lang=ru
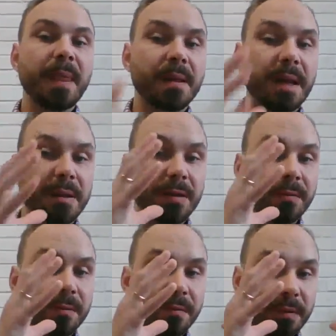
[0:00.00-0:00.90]
на, них,
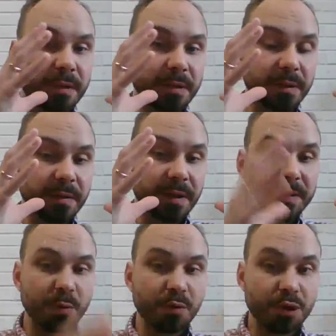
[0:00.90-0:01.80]
на
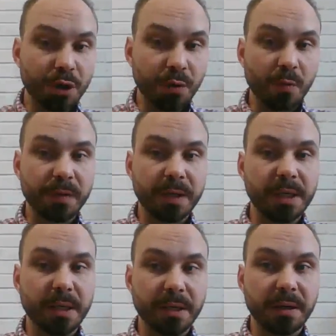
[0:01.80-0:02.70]
всех учеников
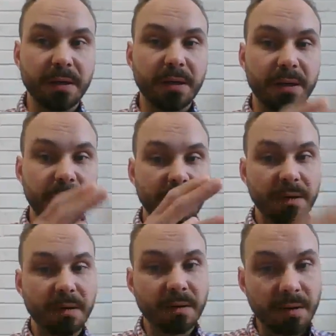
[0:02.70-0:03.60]
надели
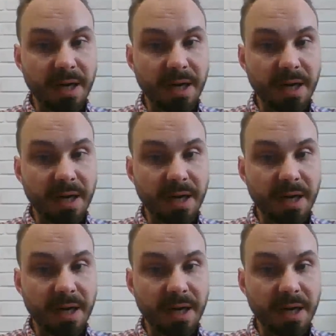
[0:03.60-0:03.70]
э,